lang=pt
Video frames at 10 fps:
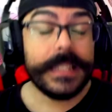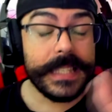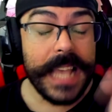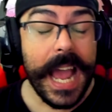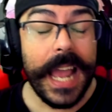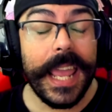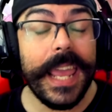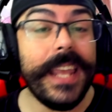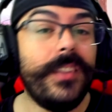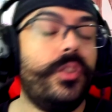
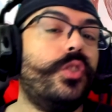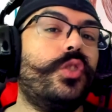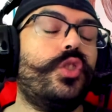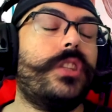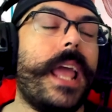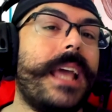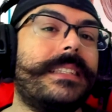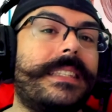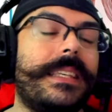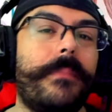Saindo
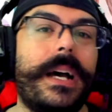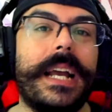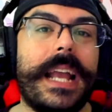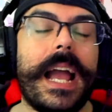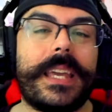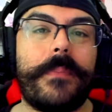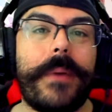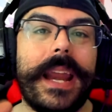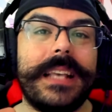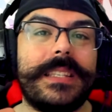desse mangá que
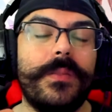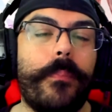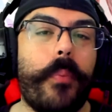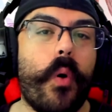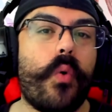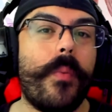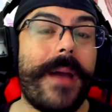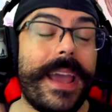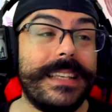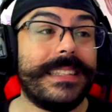parece um pouco
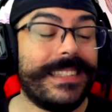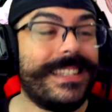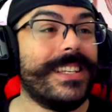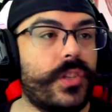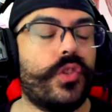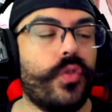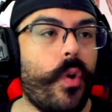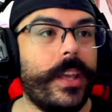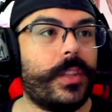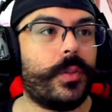mais
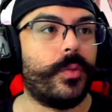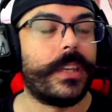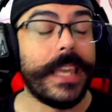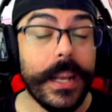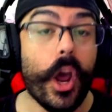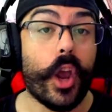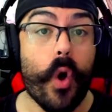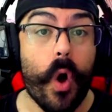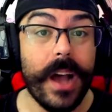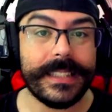18, que nós
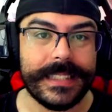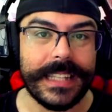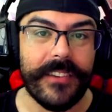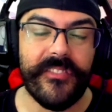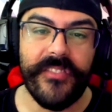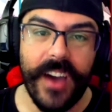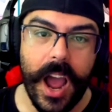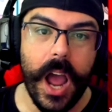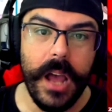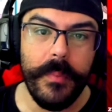gosta,
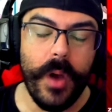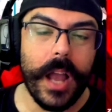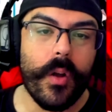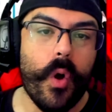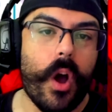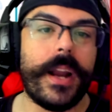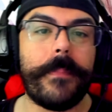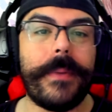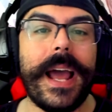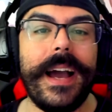vamos
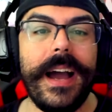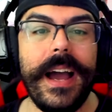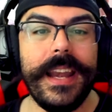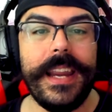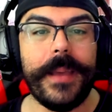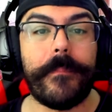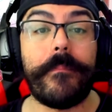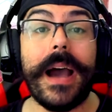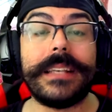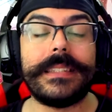agora pra Anne.
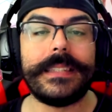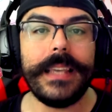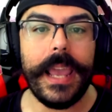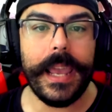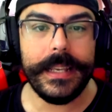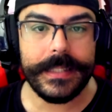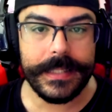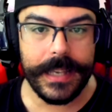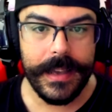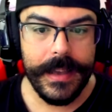
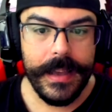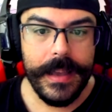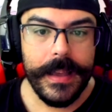Paciência.